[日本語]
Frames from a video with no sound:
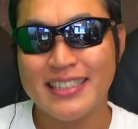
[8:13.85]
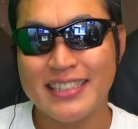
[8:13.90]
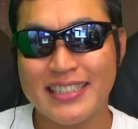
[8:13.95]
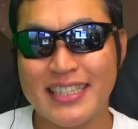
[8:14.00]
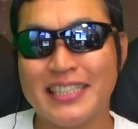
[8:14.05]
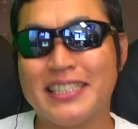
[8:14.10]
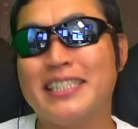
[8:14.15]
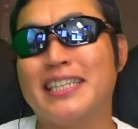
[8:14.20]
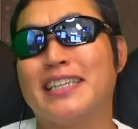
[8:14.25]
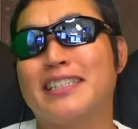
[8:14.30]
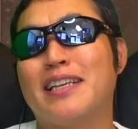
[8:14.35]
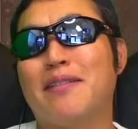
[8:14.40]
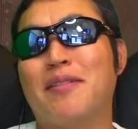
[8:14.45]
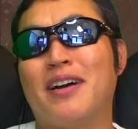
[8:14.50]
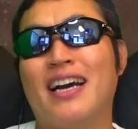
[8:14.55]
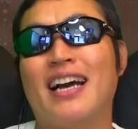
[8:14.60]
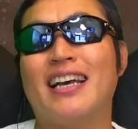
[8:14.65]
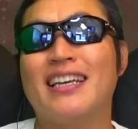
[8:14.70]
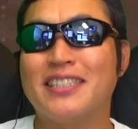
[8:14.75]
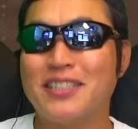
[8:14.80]
セシア
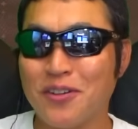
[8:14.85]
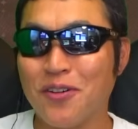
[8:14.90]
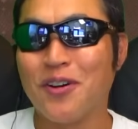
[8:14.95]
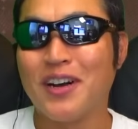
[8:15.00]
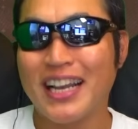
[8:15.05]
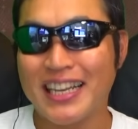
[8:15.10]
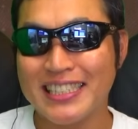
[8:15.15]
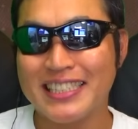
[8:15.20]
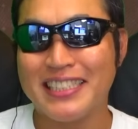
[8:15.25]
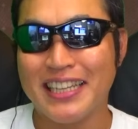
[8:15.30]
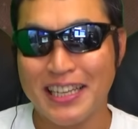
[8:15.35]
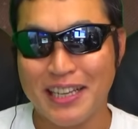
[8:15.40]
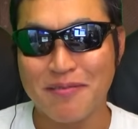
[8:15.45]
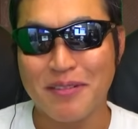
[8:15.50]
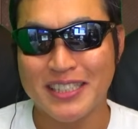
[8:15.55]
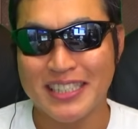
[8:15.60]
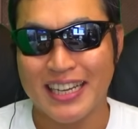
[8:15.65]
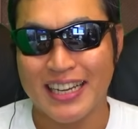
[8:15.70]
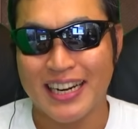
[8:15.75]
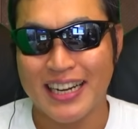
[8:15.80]
様が召喚していきますか